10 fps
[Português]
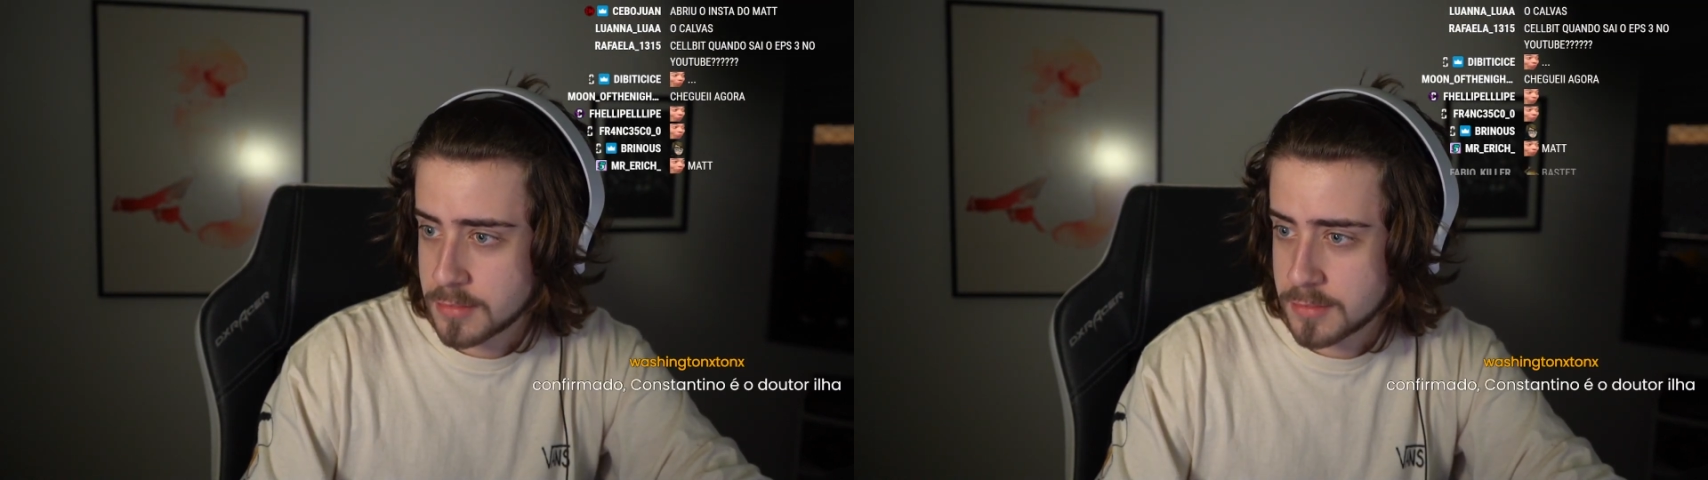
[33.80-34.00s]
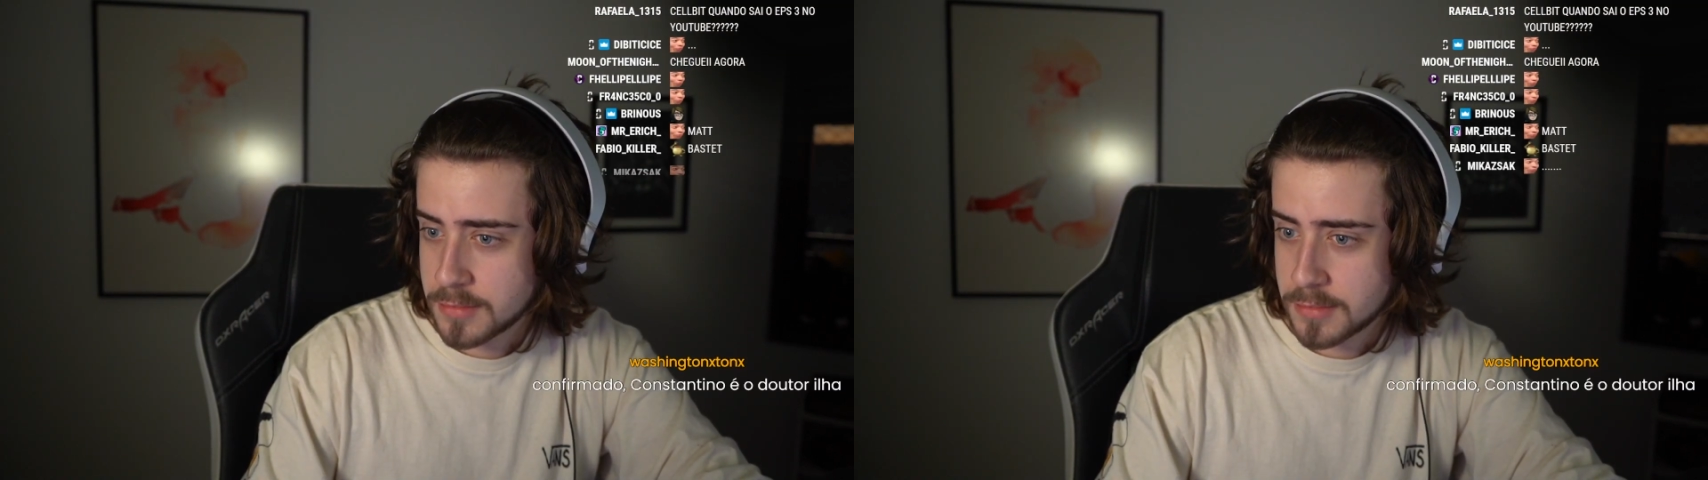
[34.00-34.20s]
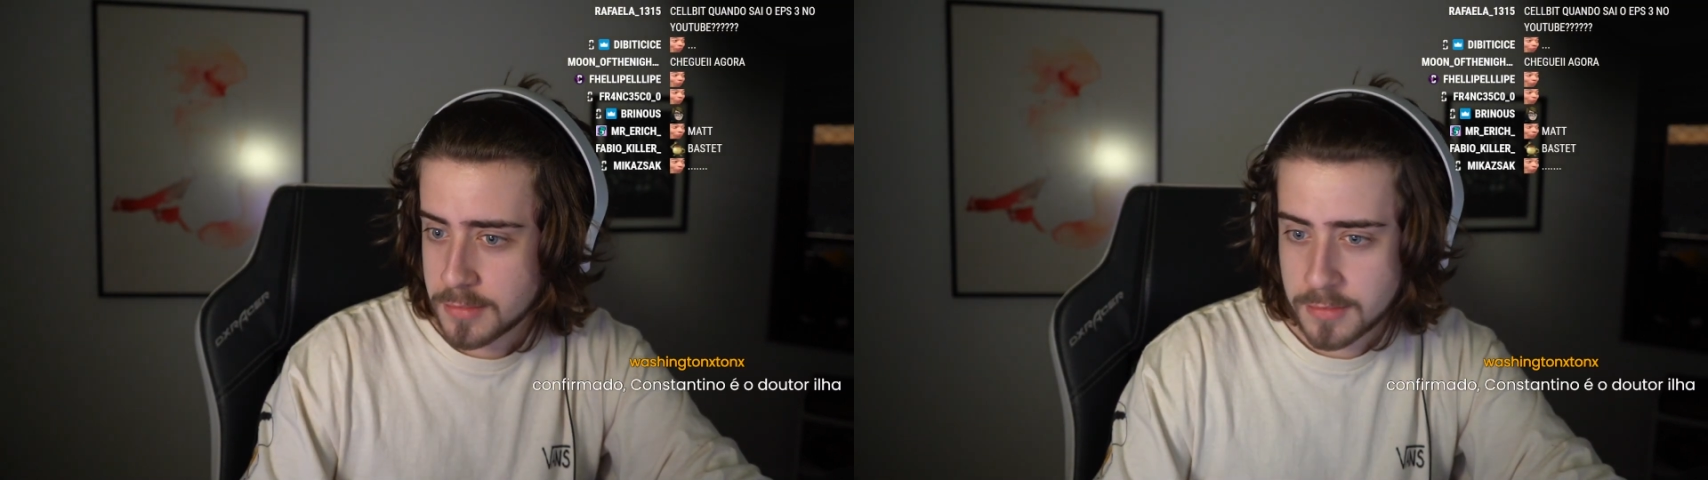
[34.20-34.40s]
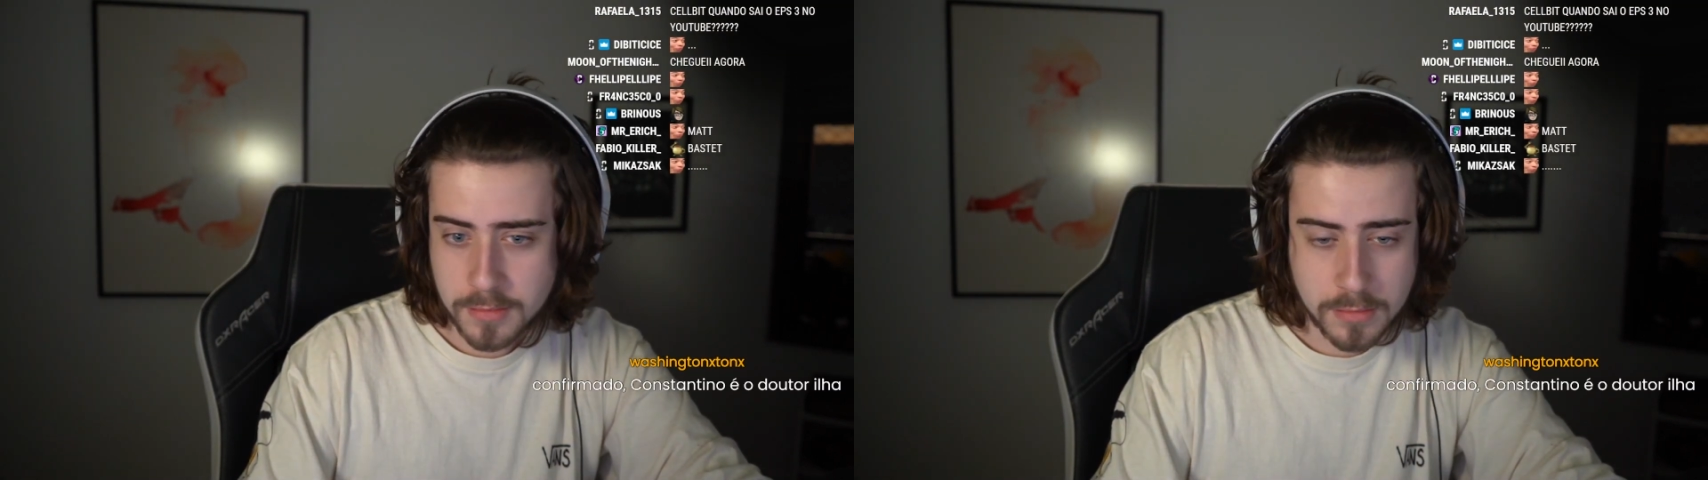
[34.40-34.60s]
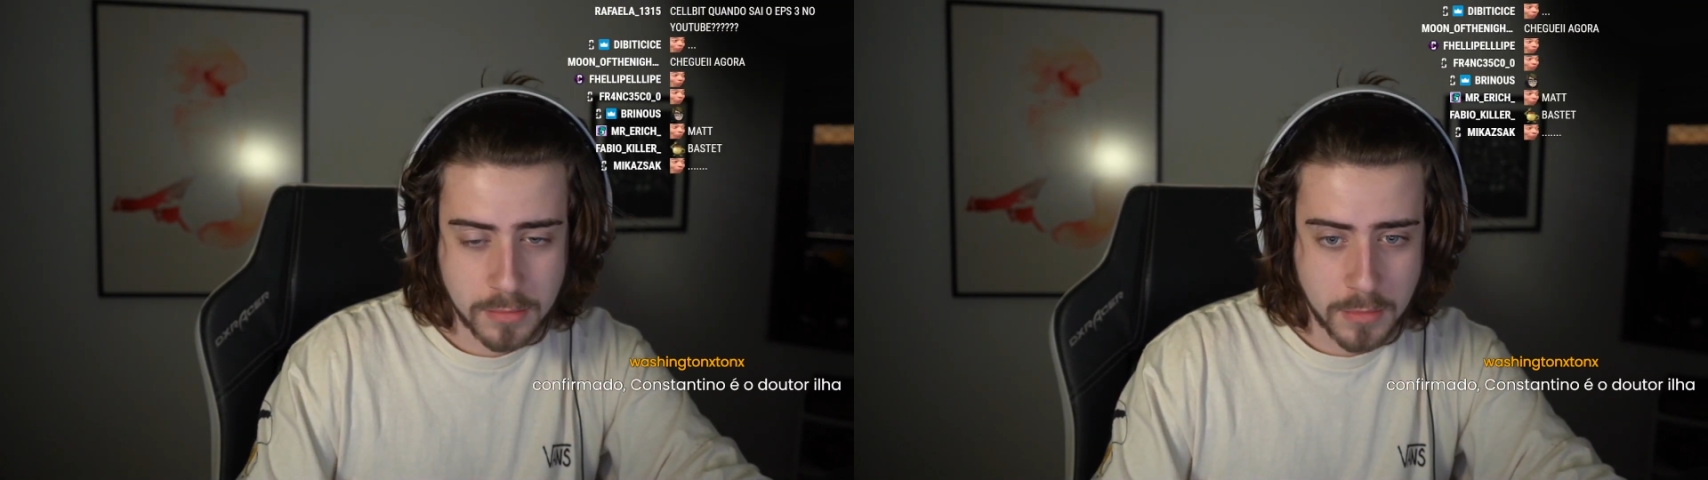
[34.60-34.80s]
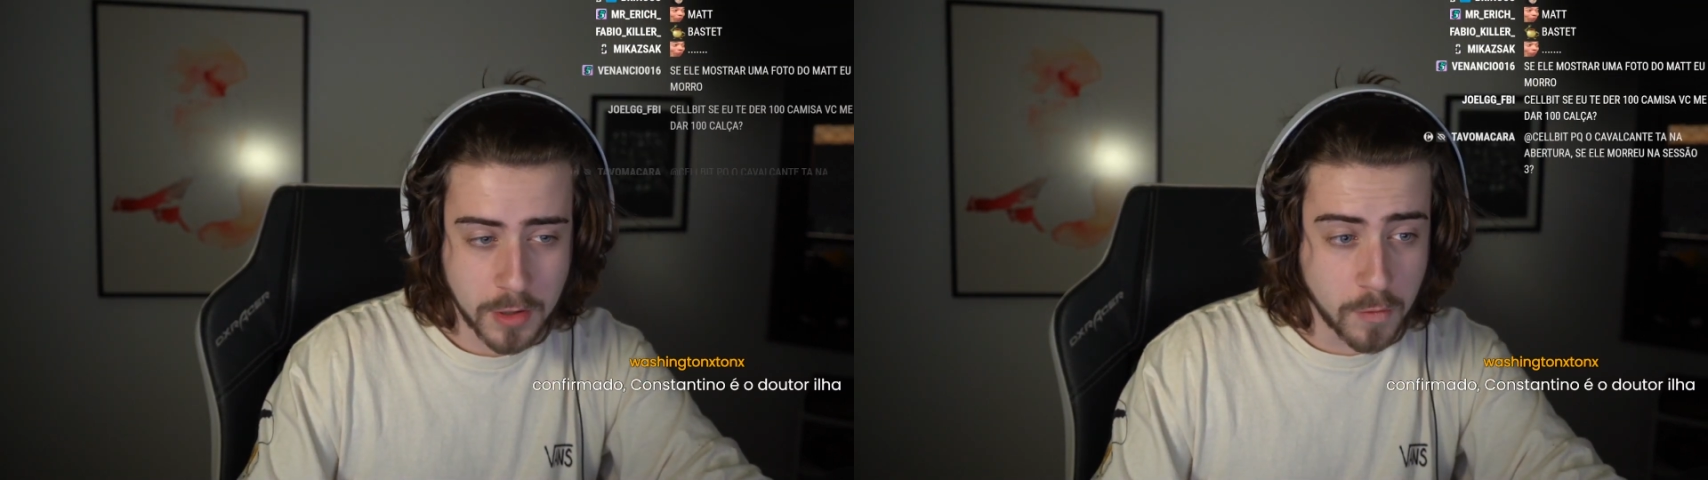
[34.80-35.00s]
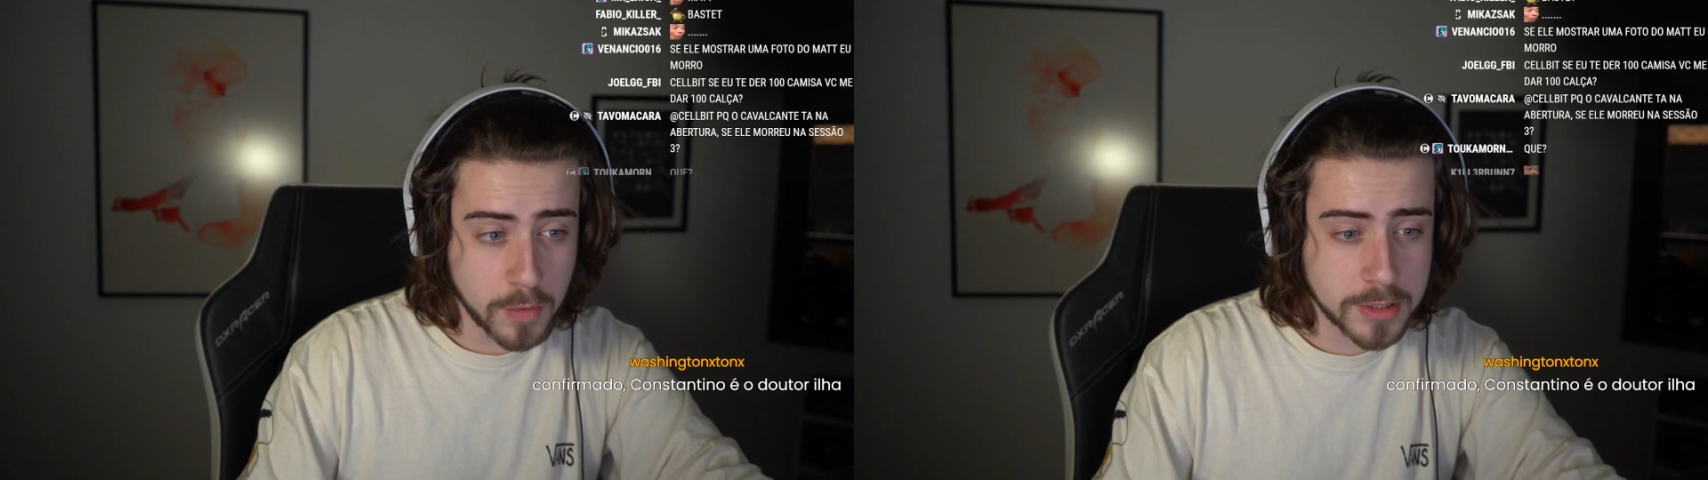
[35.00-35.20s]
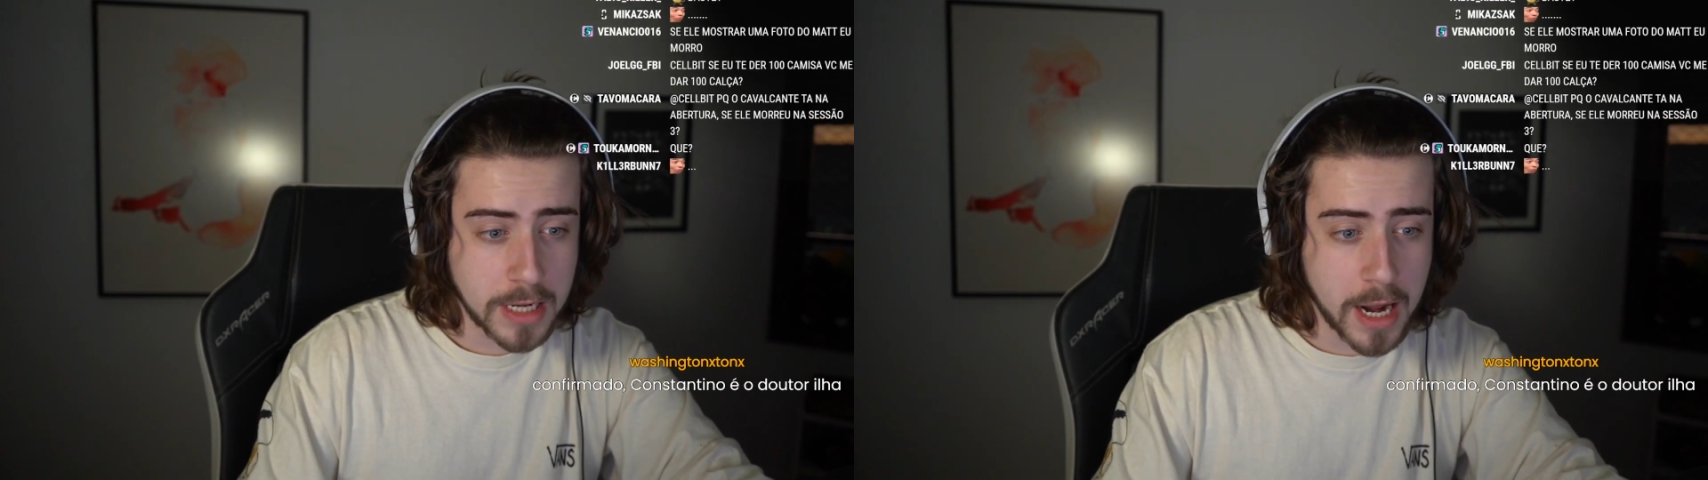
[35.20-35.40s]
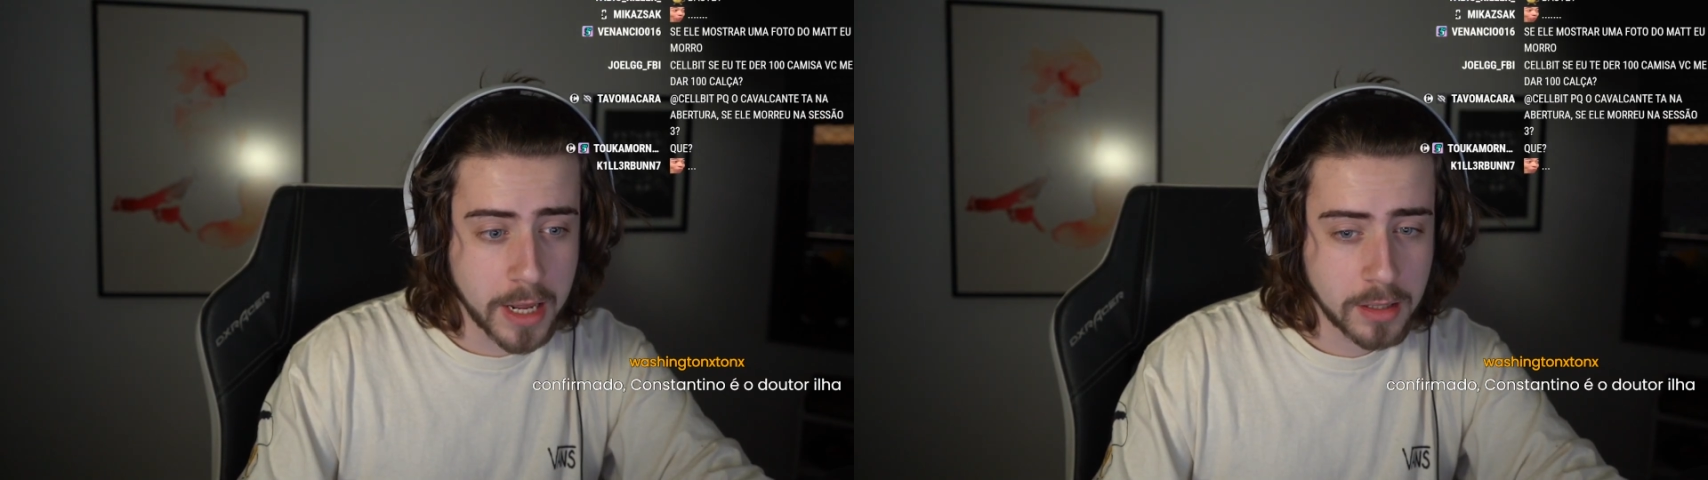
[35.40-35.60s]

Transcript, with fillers: Confirmado. Vou mostrar, hein?